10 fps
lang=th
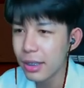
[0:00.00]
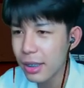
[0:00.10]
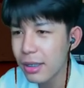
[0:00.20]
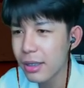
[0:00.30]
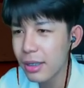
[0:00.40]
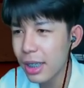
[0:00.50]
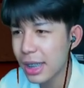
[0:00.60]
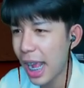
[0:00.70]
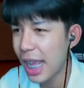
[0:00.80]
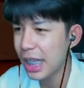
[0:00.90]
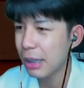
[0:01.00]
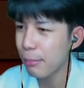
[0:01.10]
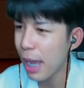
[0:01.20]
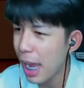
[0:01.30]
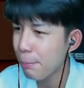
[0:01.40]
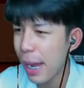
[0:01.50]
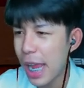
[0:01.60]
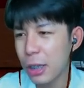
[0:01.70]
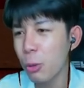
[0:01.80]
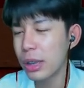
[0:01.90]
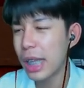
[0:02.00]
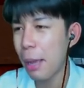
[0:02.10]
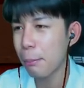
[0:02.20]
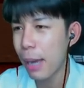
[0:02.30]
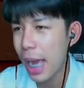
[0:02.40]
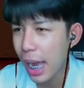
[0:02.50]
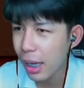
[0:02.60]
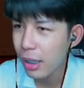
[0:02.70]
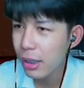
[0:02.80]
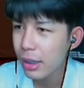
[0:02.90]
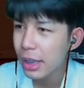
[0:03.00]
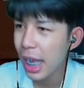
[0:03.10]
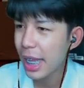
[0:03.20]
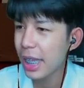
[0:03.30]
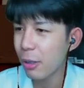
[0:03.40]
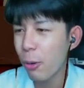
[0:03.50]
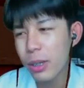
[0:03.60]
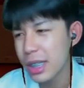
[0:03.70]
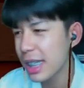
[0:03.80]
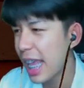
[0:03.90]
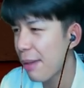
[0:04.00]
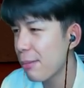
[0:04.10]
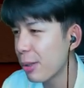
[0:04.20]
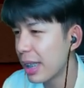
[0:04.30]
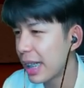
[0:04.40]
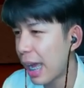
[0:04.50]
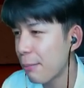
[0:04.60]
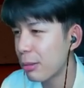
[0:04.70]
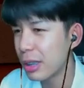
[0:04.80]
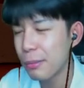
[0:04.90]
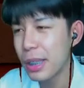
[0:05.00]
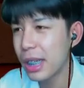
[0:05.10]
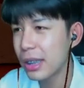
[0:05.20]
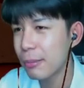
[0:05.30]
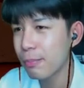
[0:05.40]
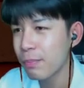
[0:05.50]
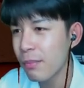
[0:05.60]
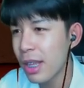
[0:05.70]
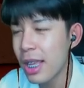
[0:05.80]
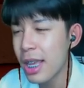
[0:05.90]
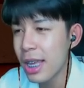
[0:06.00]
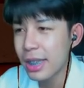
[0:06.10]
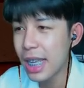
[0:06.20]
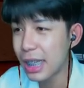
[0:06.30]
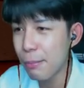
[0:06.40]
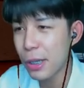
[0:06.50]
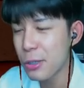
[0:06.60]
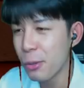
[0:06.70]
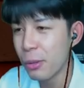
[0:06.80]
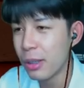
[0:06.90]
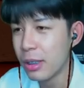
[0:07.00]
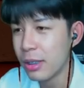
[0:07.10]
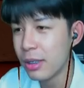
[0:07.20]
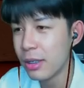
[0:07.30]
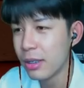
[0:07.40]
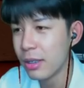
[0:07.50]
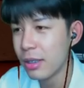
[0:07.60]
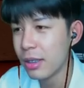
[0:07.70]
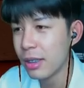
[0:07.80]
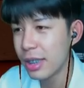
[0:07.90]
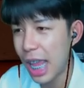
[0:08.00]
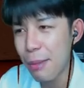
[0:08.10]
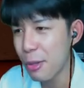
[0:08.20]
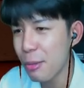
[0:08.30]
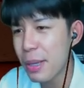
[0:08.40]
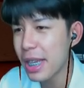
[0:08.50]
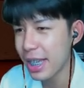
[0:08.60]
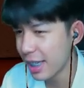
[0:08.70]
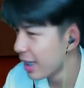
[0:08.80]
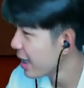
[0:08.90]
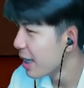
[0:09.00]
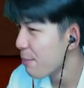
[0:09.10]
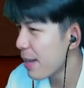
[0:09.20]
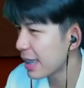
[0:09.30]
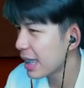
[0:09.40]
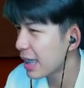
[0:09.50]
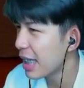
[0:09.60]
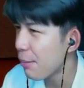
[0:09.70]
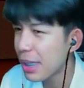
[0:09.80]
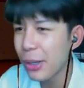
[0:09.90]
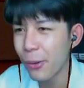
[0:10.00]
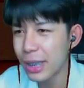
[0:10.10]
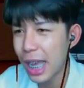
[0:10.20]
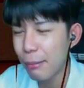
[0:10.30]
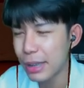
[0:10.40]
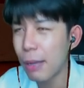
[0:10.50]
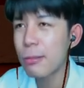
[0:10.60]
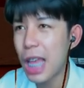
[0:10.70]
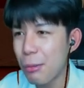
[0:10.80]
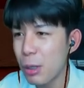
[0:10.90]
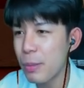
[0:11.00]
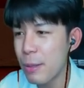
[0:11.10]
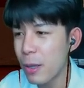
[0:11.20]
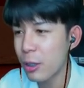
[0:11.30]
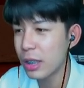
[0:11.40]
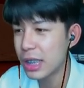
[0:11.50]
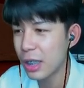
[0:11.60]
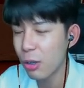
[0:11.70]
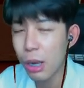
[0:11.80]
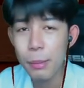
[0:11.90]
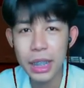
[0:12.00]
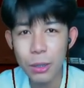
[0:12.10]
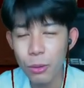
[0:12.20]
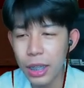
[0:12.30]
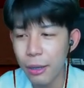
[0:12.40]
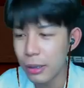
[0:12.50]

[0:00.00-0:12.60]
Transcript: เอ้ยกายหงิดบ้าง แปะดูดแหนมบ้างใครอีกโหเยอะแยะไปหมดเลยนะครับ ตอนนี้พี่ก็ได้แต่พยุงสายพีพีแม่งน่าจะเหลือไม่กี่คนนะครับ ที่ทำสายพีพีว่าตอนนี้ชิโร่ก็ไม่ได้ลงแล้ว